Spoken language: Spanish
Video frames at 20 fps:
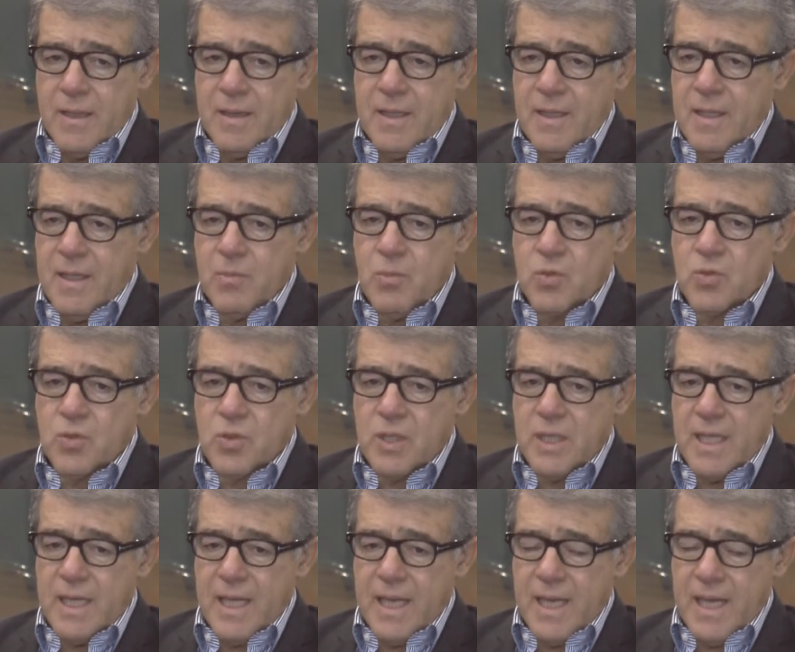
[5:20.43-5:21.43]
tenemos
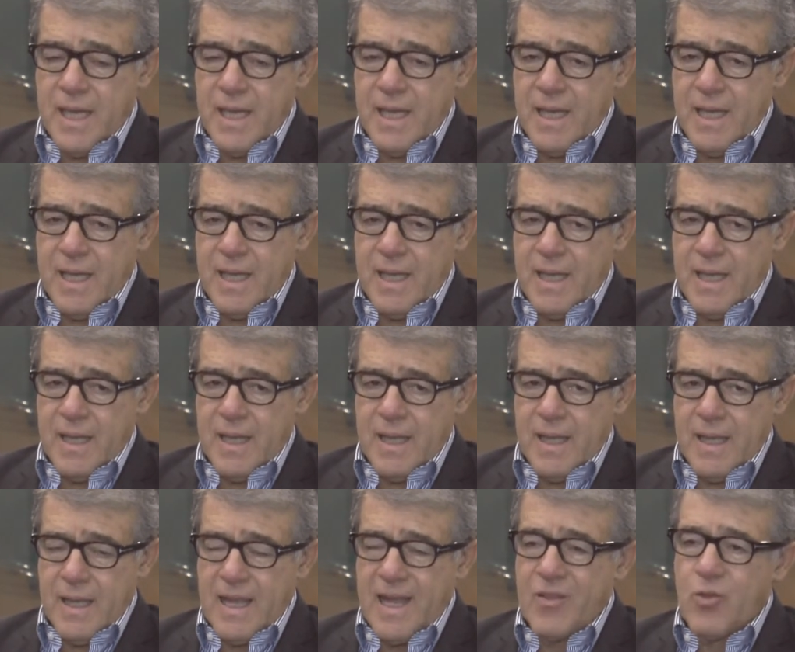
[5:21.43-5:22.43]
que
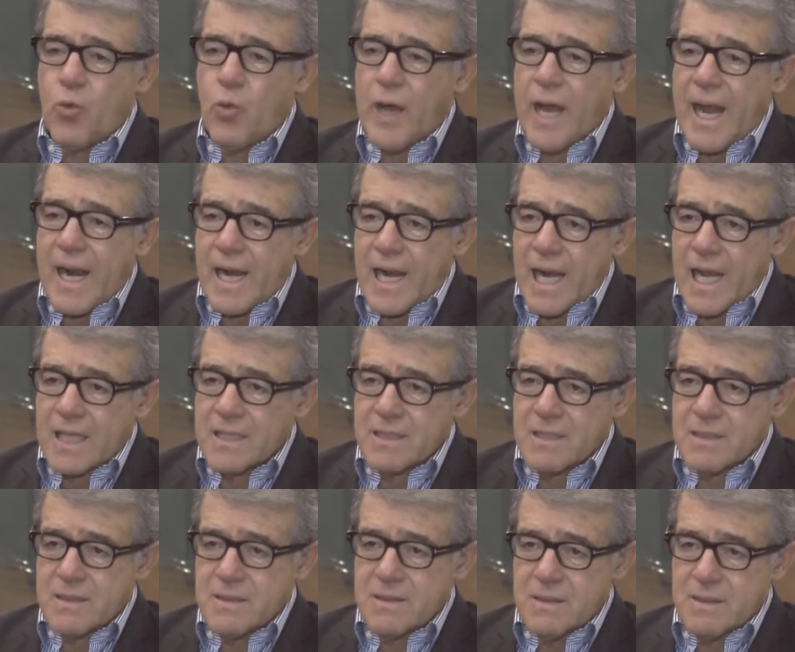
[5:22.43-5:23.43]
eh,
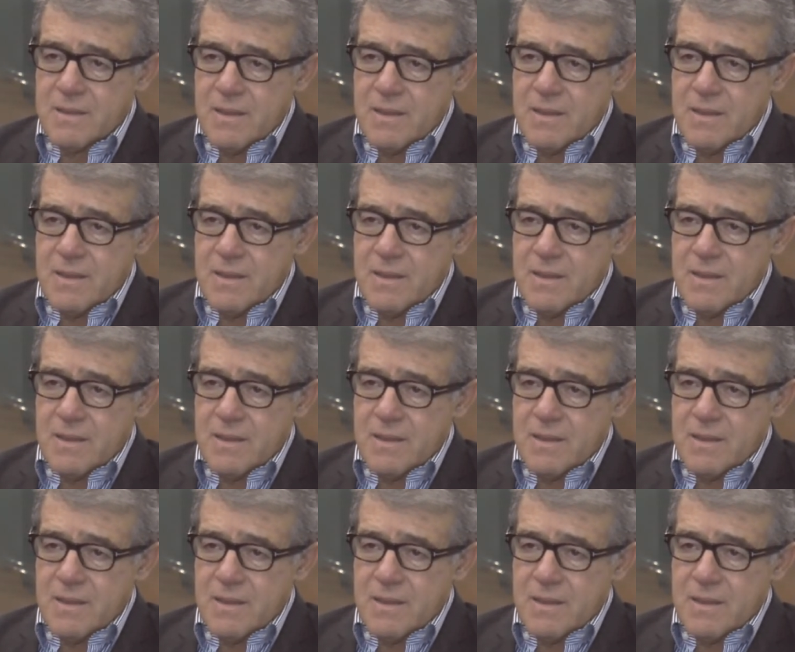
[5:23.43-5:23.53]
educarlas.